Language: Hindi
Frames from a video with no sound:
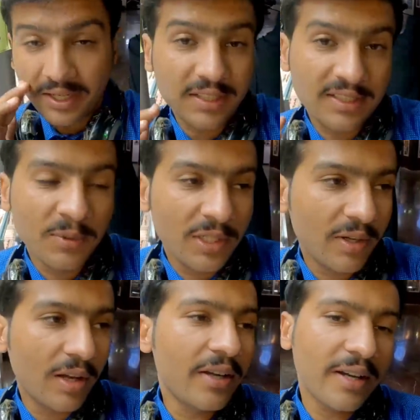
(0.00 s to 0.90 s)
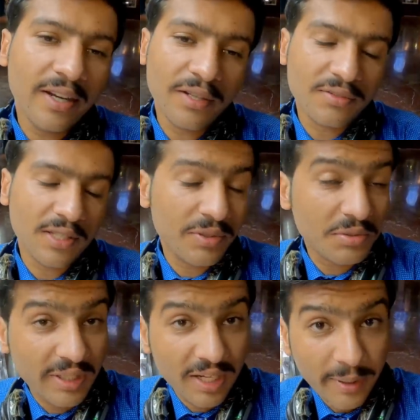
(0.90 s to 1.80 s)
पैकेट ख़त्म होने वाला इंटरनेट
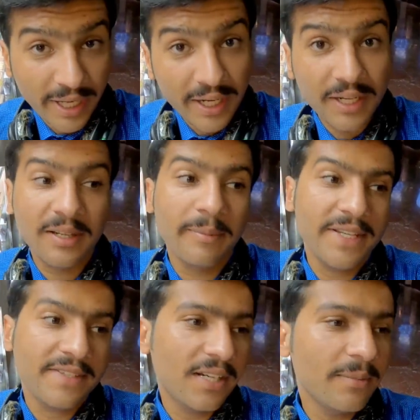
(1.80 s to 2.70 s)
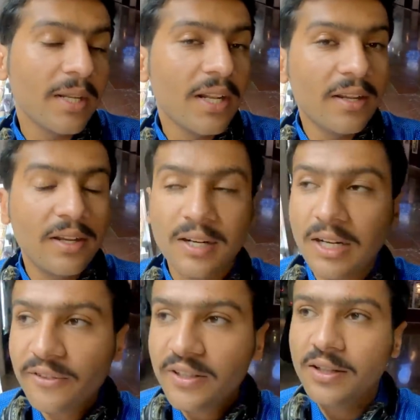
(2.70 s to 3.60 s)
सर्विस तो यहाँ पे है ही नहीं भाई साहब
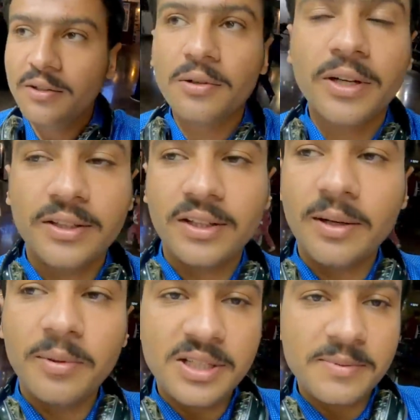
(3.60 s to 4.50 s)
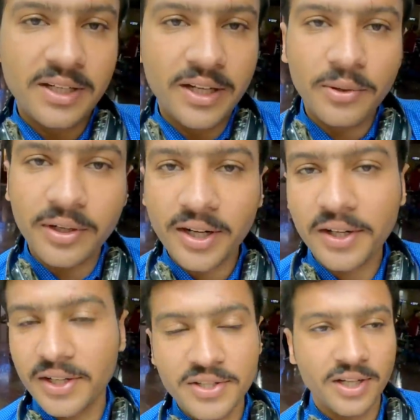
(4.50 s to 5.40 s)
काफ़ी दिन हो गए हैं तकरीबन जब से आया हूँ
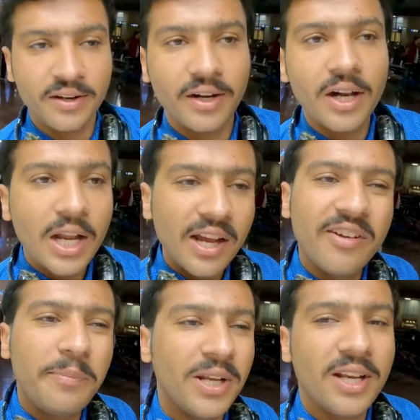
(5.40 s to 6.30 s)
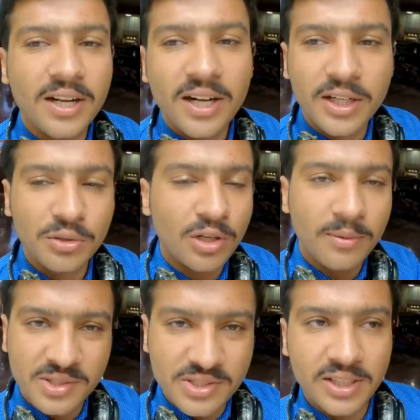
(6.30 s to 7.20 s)
इंटरनेट चल रहा वी लगा के
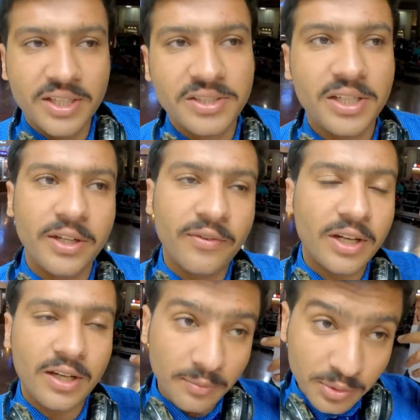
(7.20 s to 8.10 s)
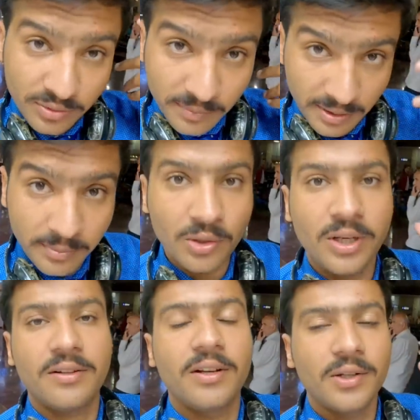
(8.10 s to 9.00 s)
थोड़ा बहुत चल जाए चल जाए वरना अब तो वी भी
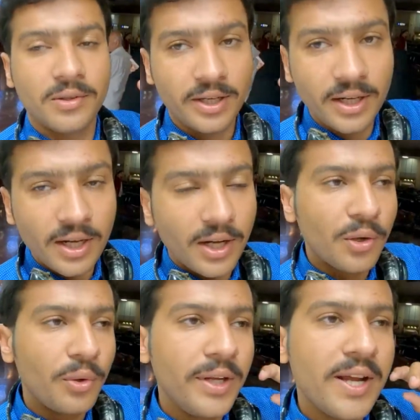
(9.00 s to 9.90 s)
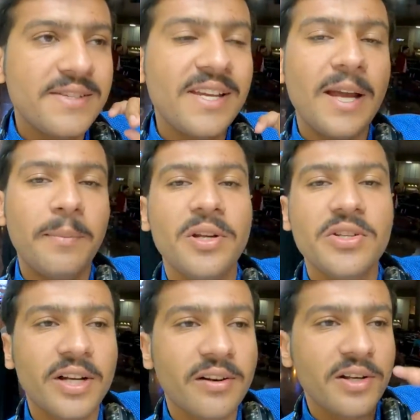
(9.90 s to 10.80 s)
कनेक्ट नहीं हो रहा कोई ऐसी ऐप
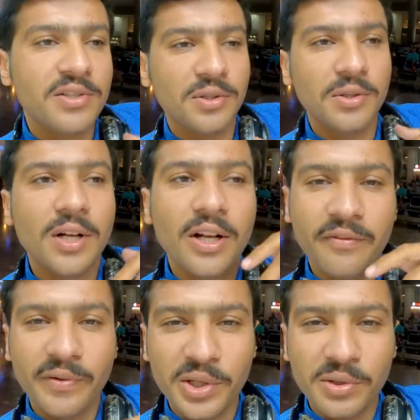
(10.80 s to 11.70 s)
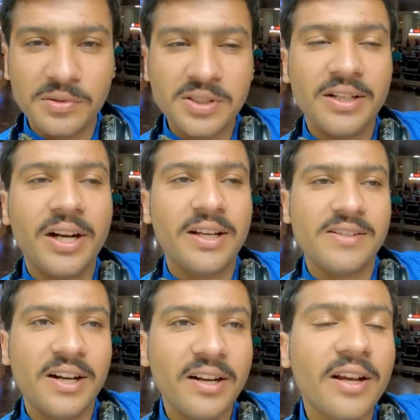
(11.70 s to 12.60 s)
नहीं चल रही जो वीडियोज़ या
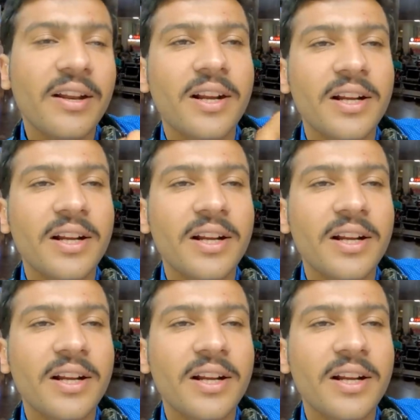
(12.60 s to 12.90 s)
डाटा सेंड